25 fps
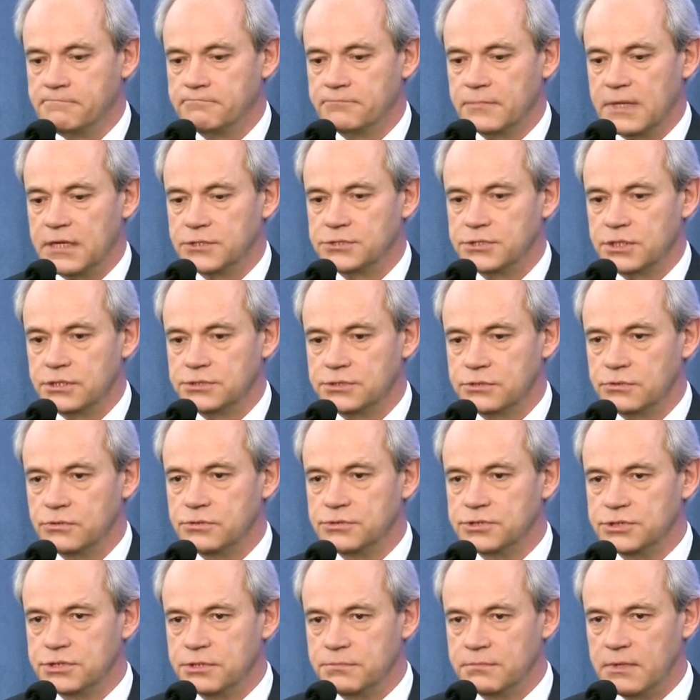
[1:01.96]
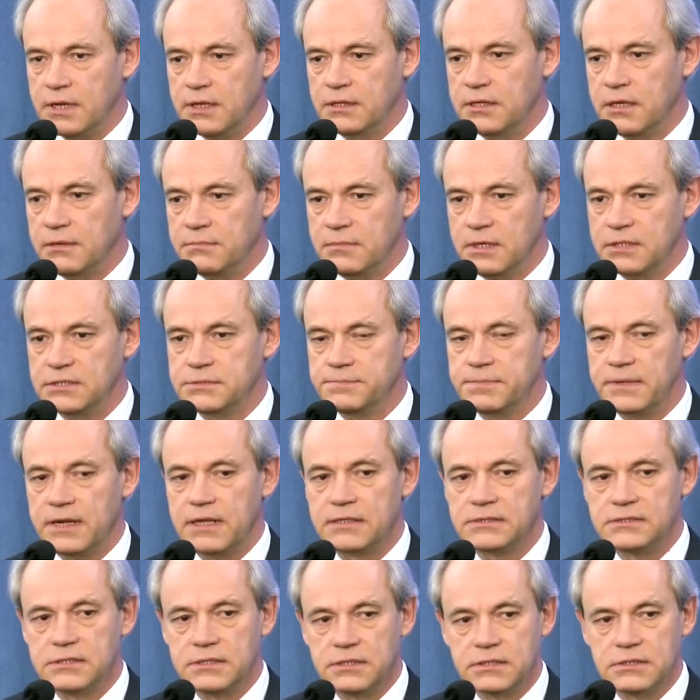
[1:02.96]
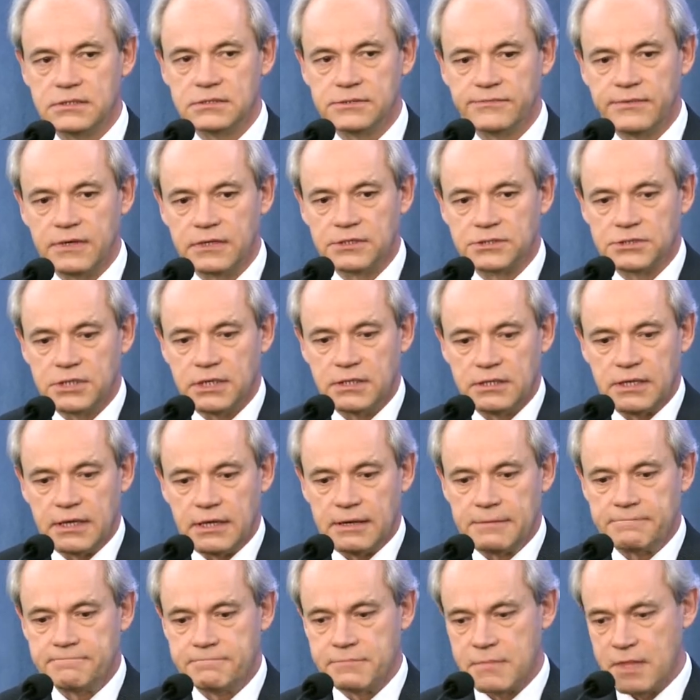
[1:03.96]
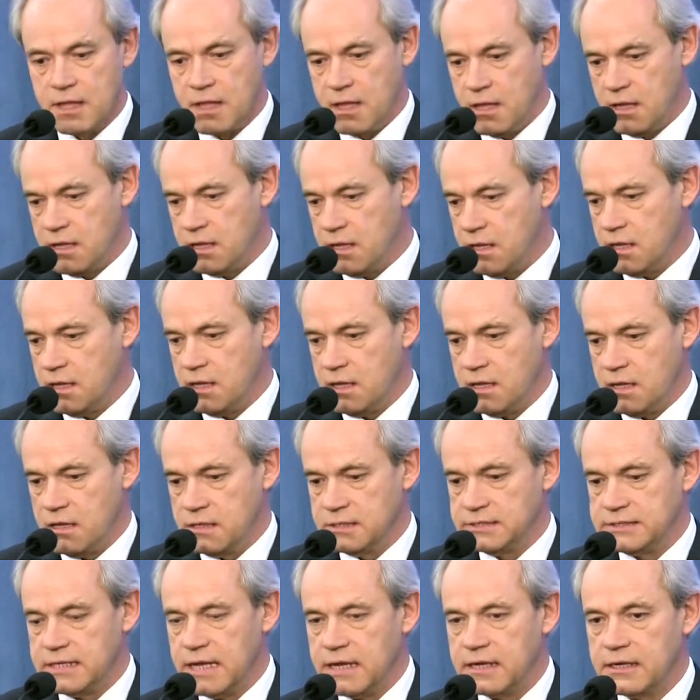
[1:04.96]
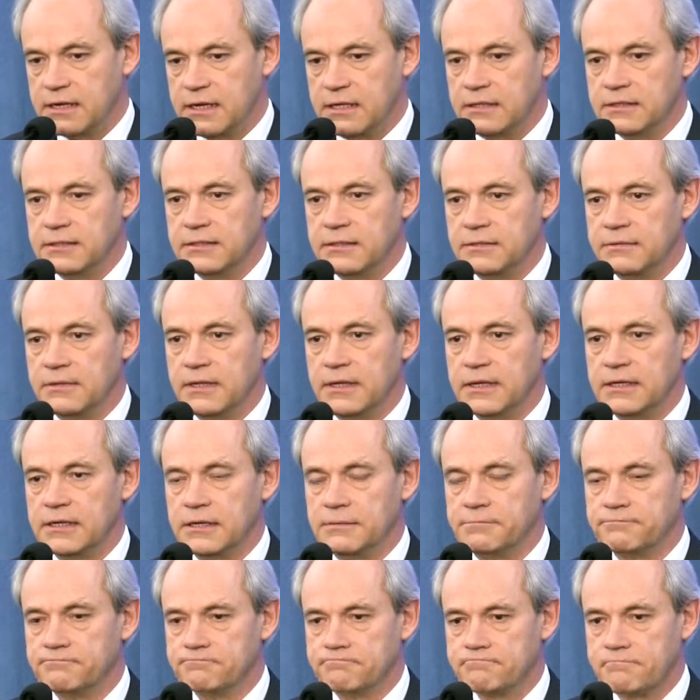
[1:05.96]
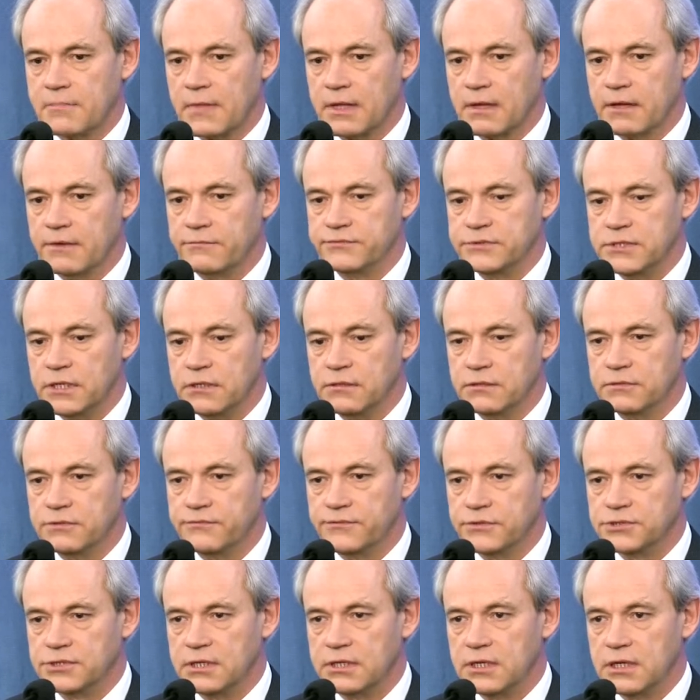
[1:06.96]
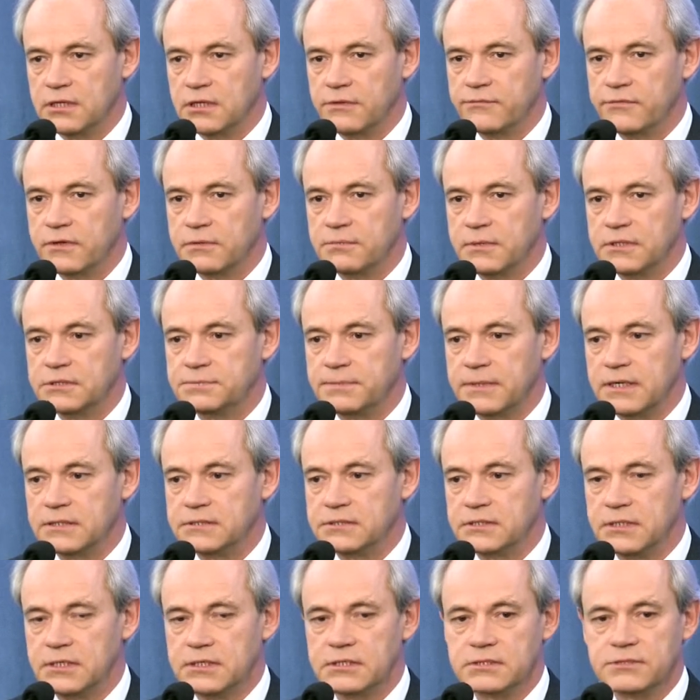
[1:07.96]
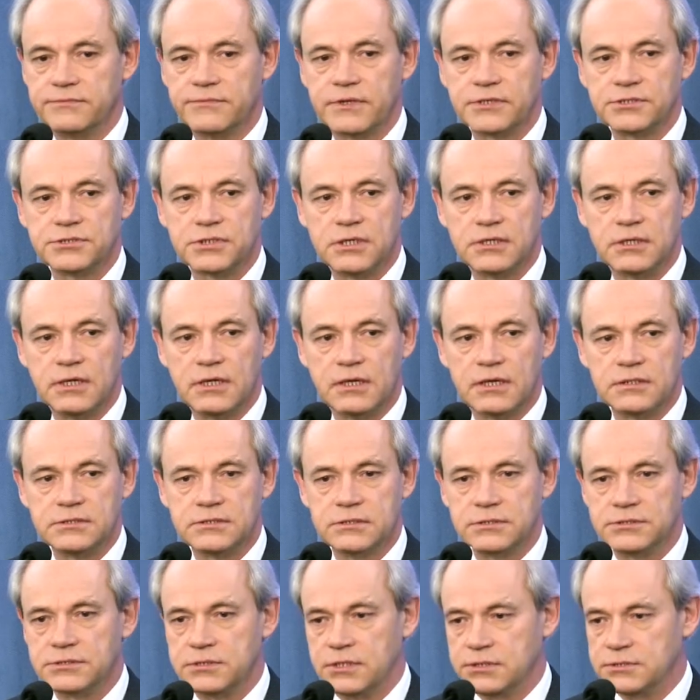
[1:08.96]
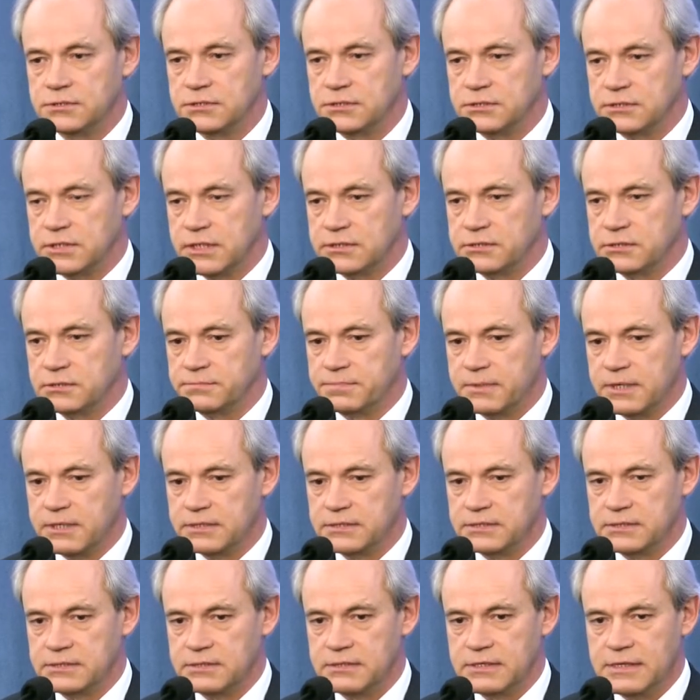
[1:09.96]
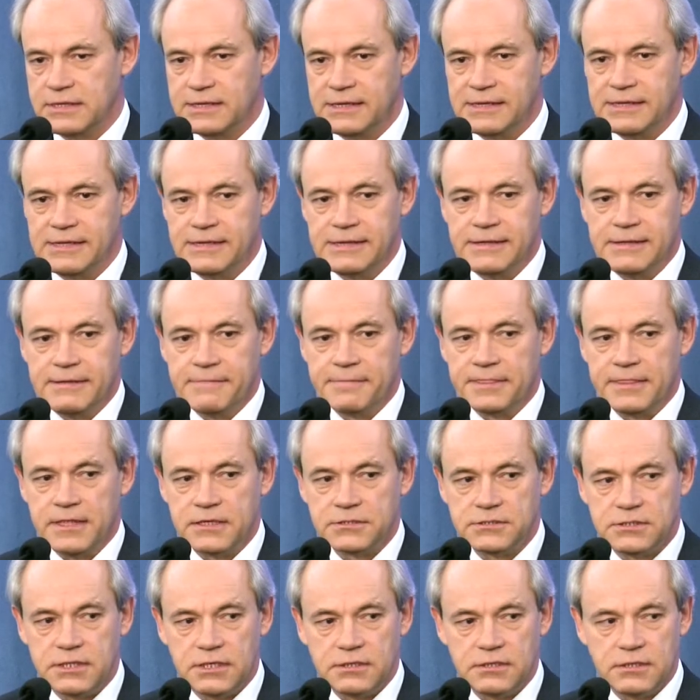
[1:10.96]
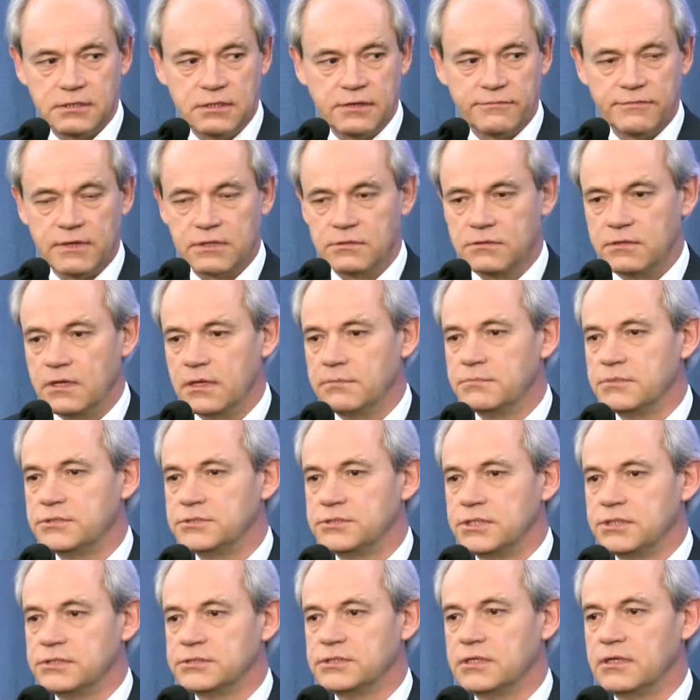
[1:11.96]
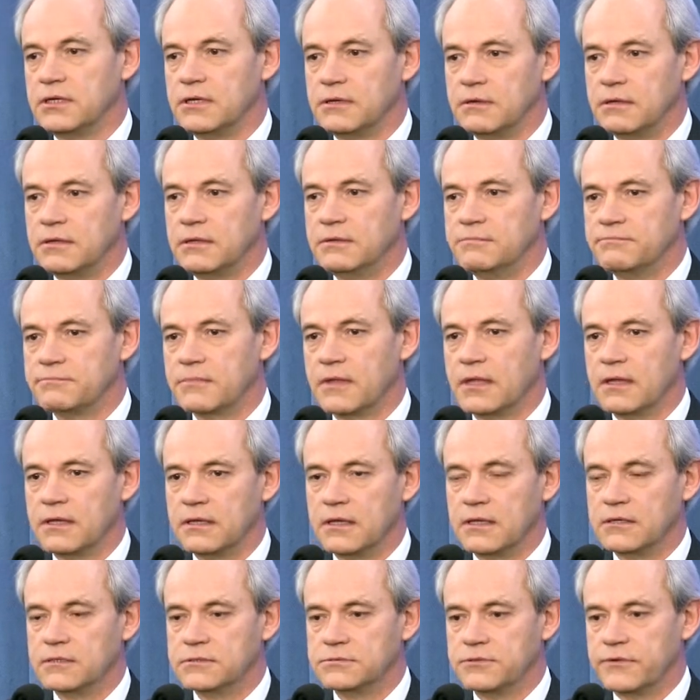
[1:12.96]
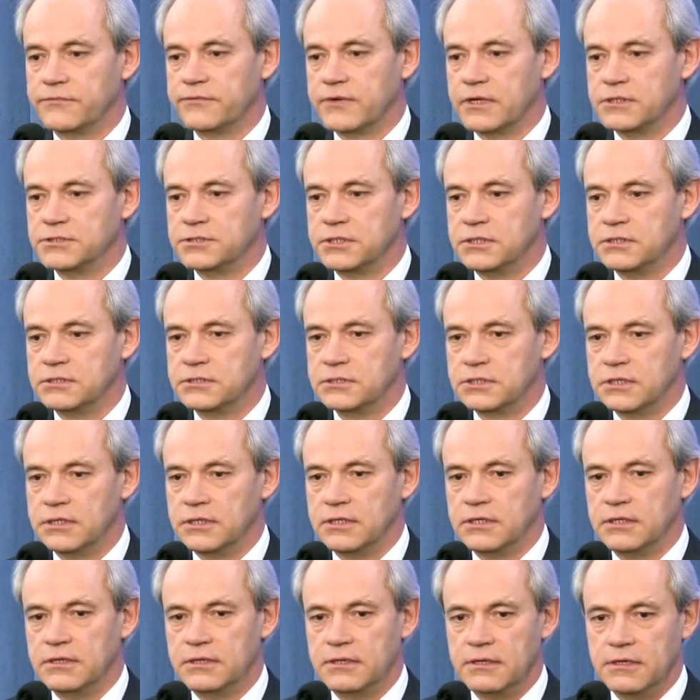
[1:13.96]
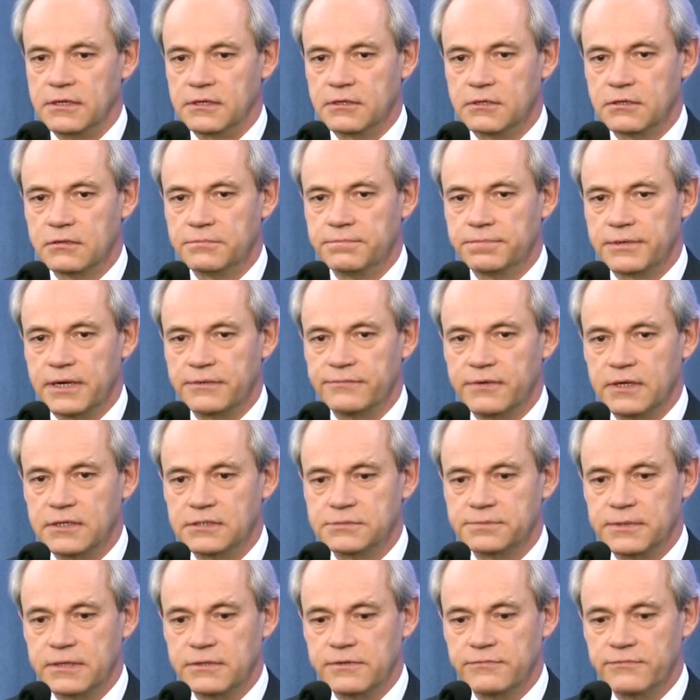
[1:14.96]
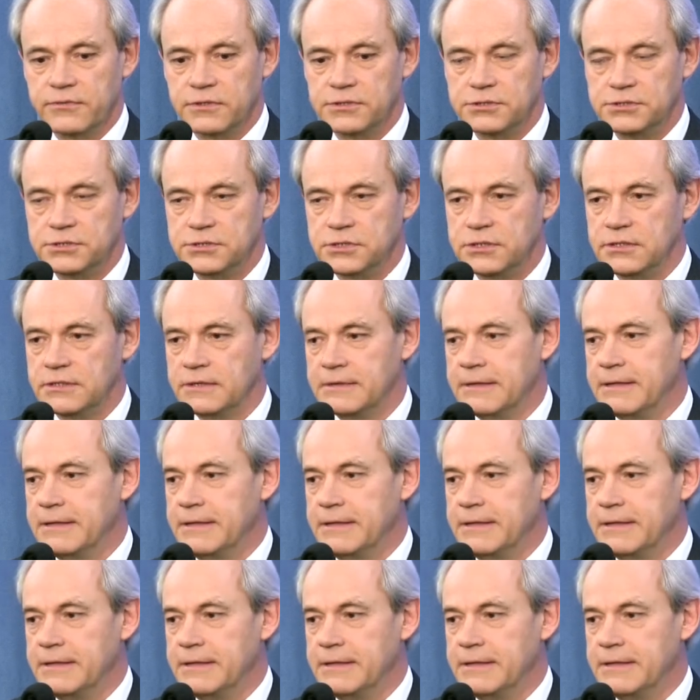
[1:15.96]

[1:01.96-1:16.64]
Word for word: na rzecz utrzymania miejsc pracy i zwiększenia e, zachęt na, mm, w celu tworzenia nowych miejsc pracy jest zwiększenie elastyczności czasu pracy. Niestety dowiadujemy się, że e, Jarosław Kaczyński i Klub Prawa i Sprawiedliwości